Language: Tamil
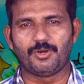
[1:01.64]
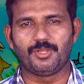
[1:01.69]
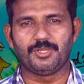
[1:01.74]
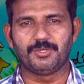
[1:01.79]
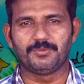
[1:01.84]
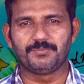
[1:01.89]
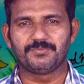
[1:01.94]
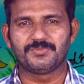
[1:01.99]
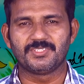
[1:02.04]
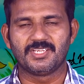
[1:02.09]

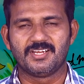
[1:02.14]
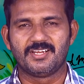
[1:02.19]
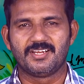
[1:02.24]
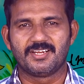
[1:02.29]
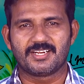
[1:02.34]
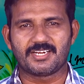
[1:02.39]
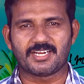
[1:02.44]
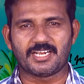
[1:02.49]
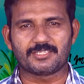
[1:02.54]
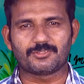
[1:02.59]
முடியும்
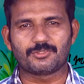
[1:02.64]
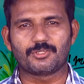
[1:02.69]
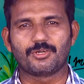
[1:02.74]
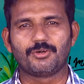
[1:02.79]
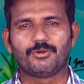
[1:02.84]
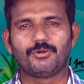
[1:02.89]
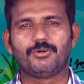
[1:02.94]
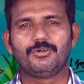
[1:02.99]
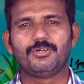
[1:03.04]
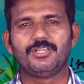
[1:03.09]

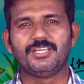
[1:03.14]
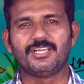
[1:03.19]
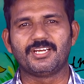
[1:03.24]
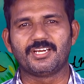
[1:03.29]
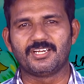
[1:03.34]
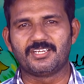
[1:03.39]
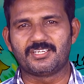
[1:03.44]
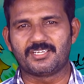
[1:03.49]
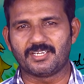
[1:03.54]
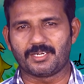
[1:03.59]
கத்தரோடு
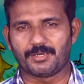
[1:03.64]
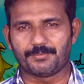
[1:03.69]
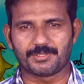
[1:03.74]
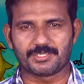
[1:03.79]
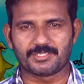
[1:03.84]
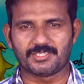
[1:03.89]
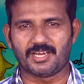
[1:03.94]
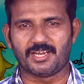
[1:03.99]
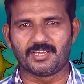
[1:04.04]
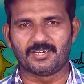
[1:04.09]

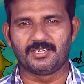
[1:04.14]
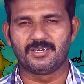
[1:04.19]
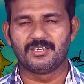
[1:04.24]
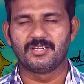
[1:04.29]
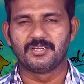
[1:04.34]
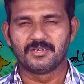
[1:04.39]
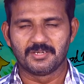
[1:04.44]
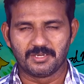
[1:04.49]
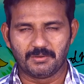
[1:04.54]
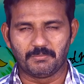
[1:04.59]
இருக்கிறவன் தான்
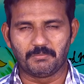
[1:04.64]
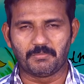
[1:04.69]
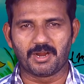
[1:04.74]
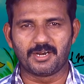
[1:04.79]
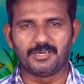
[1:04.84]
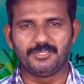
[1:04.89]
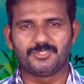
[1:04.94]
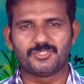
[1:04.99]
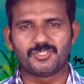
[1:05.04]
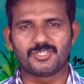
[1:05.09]

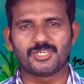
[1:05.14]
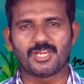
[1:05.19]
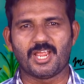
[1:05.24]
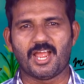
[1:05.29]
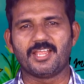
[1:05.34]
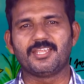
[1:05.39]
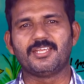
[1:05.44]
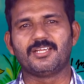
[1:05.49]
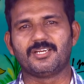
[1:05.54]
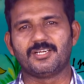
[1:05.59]

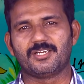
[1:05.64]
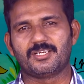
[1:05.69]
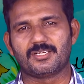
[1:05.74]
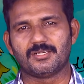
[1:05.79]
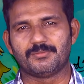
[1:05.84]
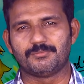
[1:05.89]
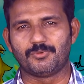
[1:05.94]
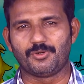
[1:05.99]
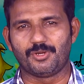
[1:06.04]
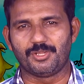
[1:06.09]
மகிழ்ச்சியாய்
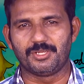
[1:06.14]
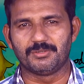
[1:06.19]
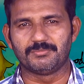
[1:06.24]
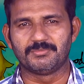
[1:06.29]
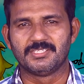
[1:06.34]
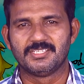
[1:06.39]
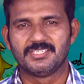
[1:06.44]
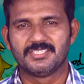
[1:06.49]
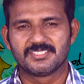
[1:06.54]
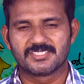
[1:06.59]
இருக்க
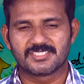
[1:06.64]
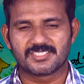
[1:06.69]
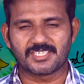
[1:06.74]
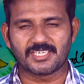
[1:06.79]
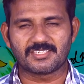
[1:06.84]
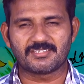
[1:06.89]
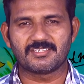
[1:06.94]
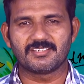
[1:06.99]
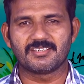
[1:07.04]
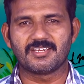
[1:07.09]
முடியும்
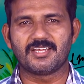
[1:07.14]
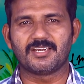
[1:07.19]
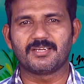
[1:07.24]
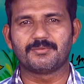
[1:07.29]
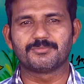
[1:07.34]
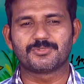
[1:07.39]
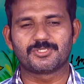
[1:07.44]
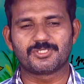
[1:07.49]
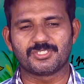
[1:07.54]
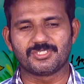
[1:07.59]
சற்று
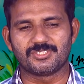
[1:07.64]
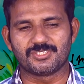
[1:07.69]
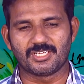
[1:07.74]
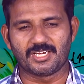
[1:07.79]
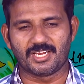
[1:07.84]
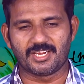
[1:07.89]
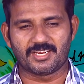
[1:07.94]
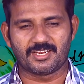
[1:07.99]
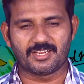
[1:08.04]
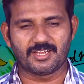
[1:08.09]
நேரம்
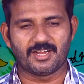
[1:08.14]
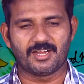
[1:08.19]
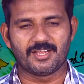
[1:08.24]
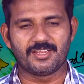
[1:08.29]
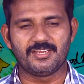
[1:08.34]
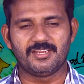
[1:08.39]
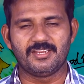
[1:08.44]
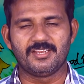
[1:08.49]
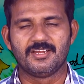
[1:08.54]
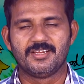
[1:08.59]

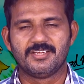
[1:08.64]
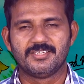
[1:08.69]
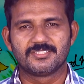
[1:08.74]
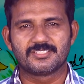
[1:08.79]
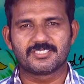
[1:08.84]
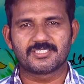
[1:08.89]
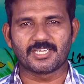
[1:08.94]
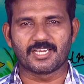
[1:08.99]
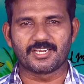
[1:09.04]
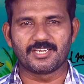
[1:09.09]
சிந்தனைக்காய்
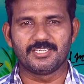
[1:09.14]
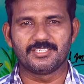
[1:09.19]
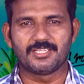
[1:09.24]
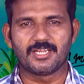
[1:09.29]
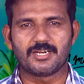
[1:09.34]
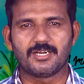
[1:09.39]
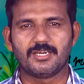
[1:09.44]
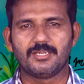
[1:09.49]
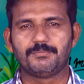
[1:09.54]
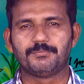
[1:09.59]

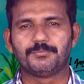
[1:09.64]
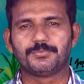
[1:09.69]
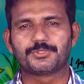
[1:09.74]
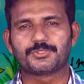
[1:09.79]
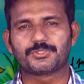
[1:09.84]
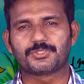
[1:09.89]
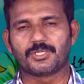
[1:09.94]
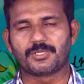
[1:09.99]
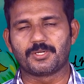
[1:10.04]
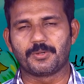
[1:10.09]
சங்கீதங்களின்
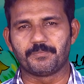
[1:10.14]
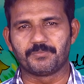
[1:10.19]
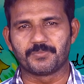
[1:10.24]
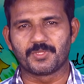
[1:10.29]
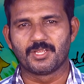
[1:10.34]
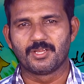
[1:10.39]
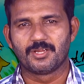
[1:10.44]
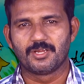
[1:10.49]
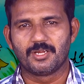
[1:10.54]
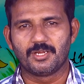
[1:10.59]
புஸ்தகம்
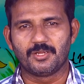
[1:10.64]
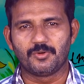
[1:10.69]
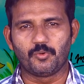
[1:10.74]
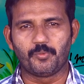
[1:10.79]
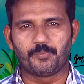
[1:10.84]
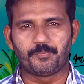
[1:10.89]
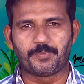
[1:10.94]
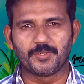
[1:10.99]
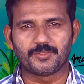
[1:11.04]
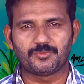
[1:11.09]

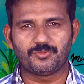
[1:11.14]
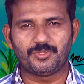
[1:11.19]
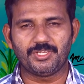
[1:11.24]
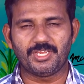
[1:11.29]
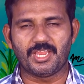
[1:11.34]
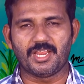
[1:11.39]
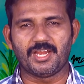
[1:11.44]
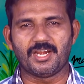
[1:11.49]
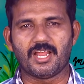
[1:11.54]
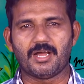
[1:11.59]

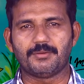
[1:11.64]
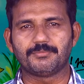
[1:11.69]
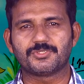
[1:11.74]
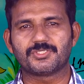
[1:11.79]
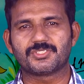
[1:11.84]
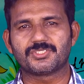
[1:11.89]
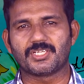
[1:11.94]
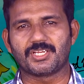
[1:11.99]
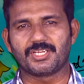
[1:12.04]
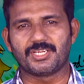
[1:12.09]
முப்பத்தி ஏழாம்
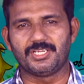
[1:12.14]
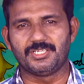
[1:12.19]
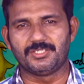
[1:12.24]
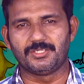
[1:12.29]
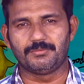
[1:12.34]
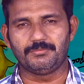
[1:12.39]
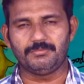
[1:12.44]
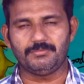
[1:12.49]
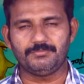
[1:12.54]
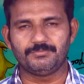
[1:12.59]

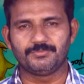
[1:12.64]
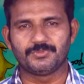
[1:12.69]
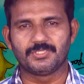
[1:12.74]
சங்கீதம்